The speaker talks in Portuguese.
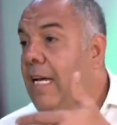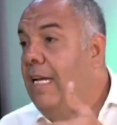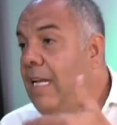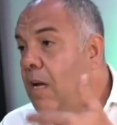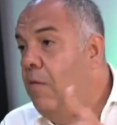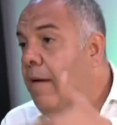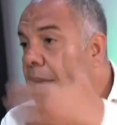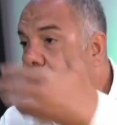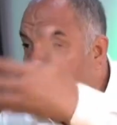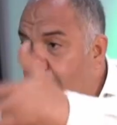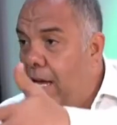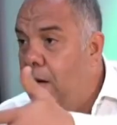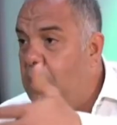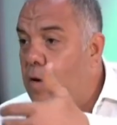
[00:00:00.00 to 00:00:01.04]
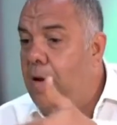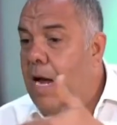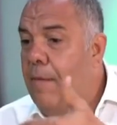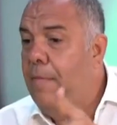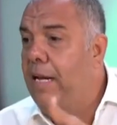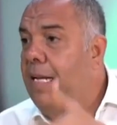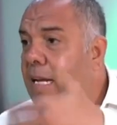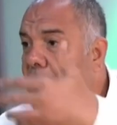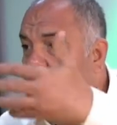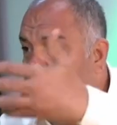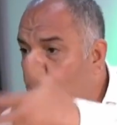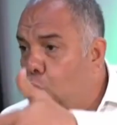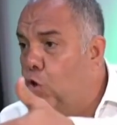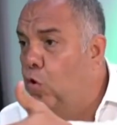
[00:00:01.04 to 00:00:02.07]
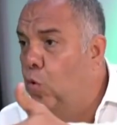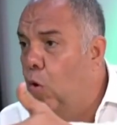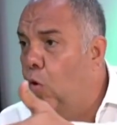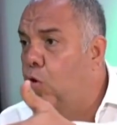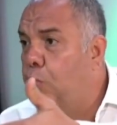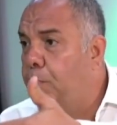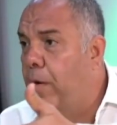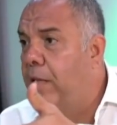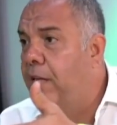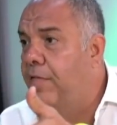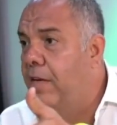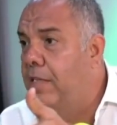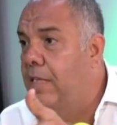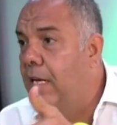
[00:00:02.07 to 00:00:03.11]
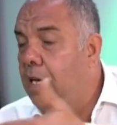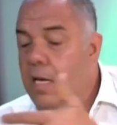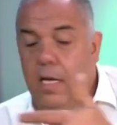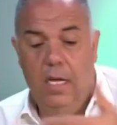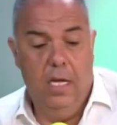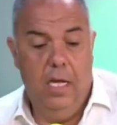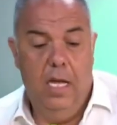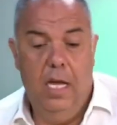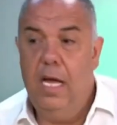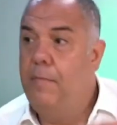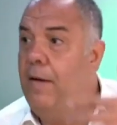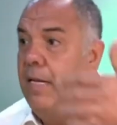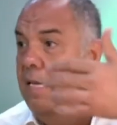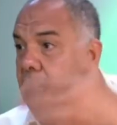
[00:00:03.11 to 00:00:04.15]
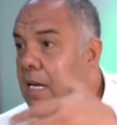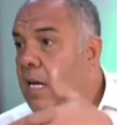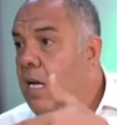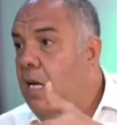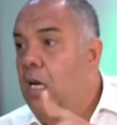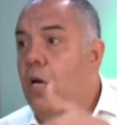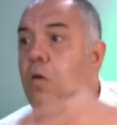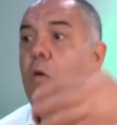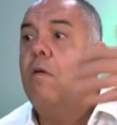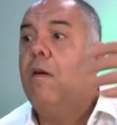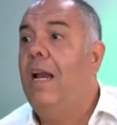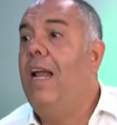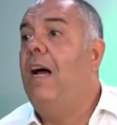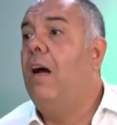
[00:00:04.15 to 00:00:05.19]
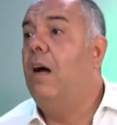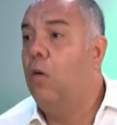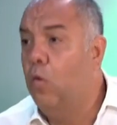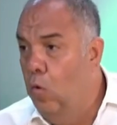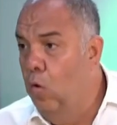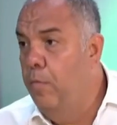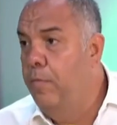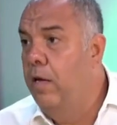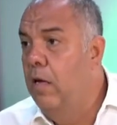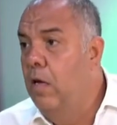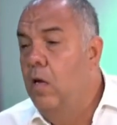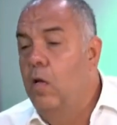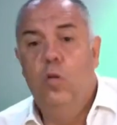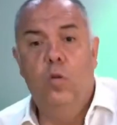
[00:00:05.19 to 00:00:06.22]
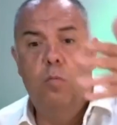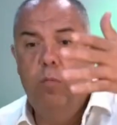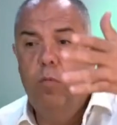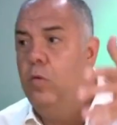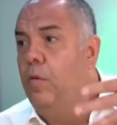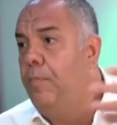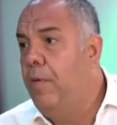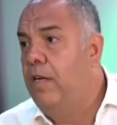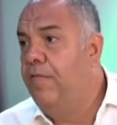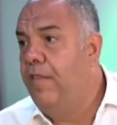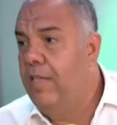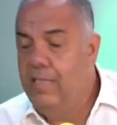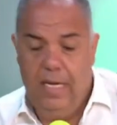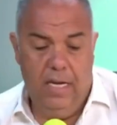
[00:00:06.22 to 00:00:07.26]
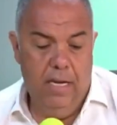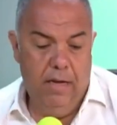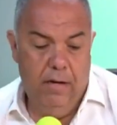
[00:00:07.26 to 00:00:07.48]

aí não é, não é a maneira que os turcos podem fazer. É a maneira que qualquer clube no mundo pode fazer.